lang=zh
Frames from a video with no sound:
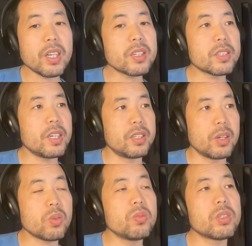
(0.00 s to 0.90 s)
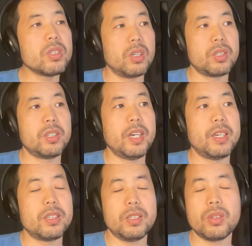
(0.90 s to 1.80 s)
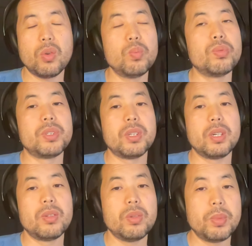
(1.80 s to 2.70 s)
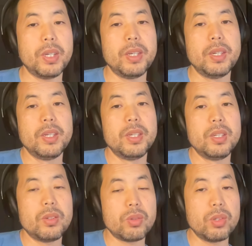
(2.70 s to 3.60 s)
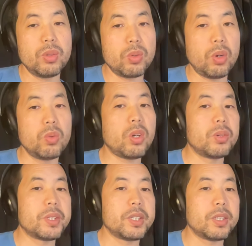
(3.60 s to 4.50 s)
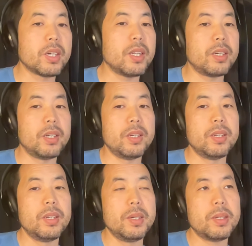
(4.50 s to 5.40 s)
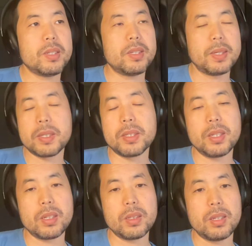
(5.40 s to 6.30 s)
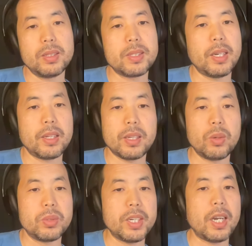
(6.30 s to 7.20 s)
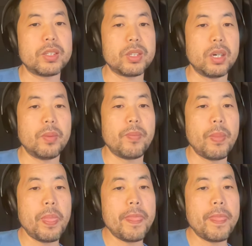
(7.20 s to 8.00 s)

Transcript: 但是在人工智能时代，这些都不行了，对不对？就是有头脑、有情感的人，这才是真正的人才，才有价值啊！